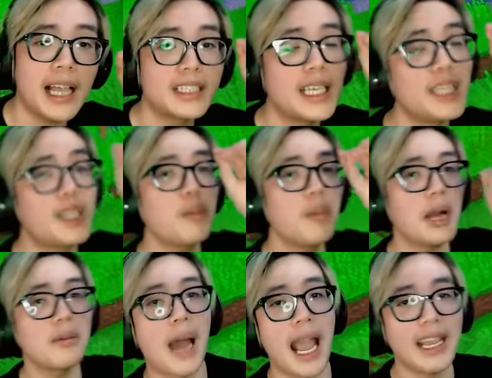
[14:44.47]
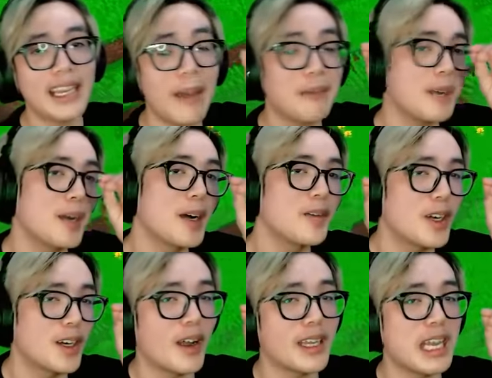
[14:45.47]
ơi xin chúc mừng bạn giáp kim cương
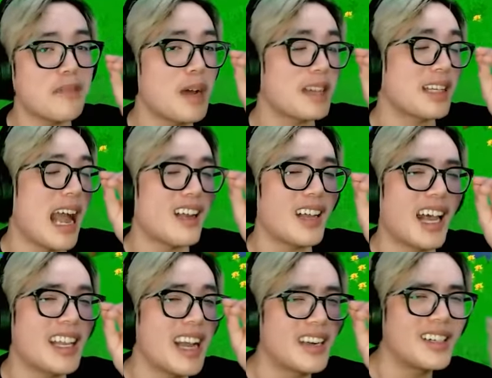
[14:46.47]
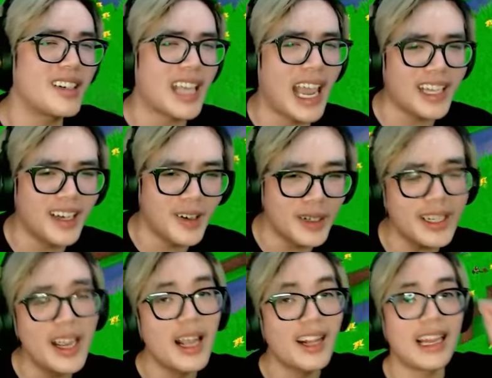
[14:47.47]
vừa rồi giết mình đã có thể nhận được giải
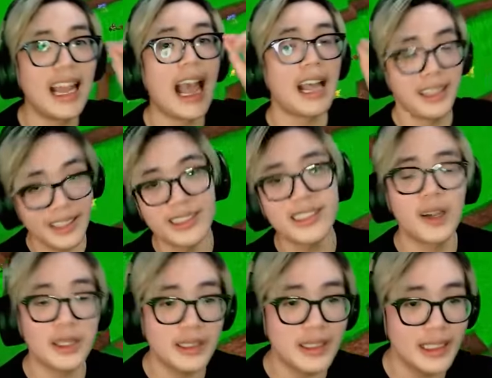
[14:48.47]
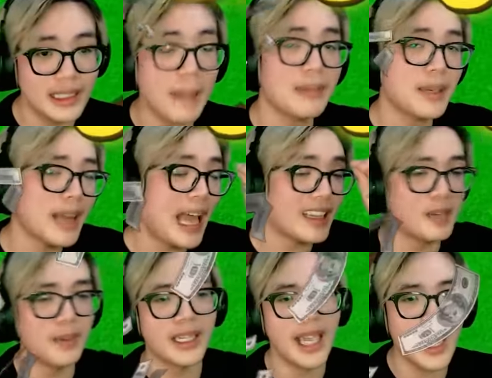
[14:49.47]
thưởng là từ 500k
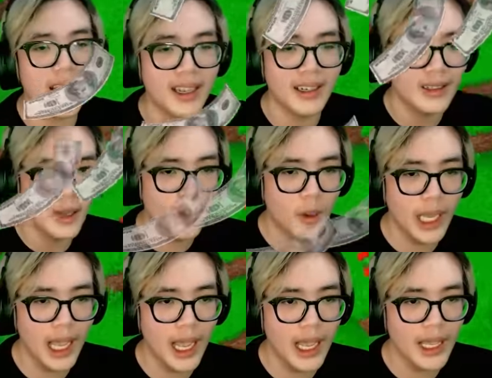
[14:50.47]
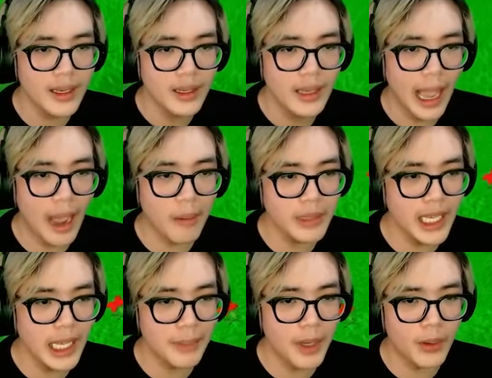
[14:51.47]
từ mình nha ok à không
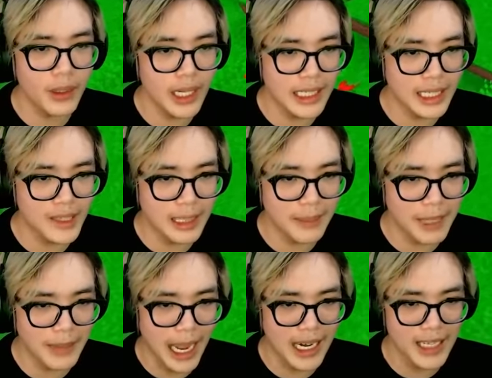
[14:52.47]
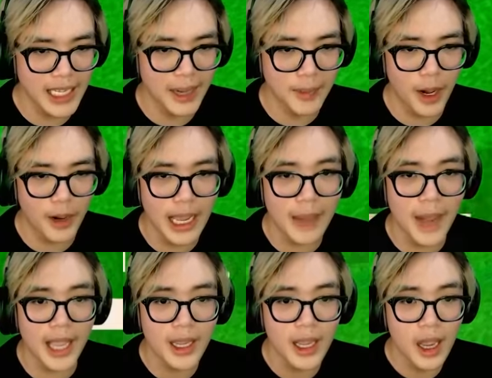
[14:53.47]
giết thêm hero nữa là sẽ được 500k này giết thêm hero đó em
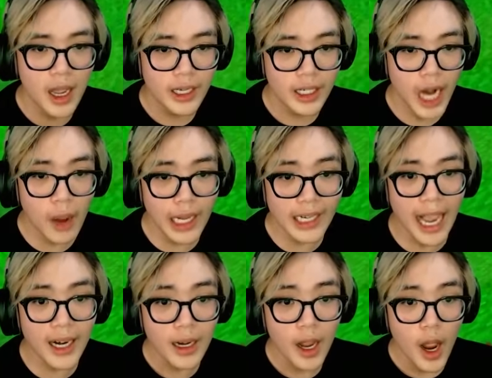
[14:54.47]
ơi rô cái thằng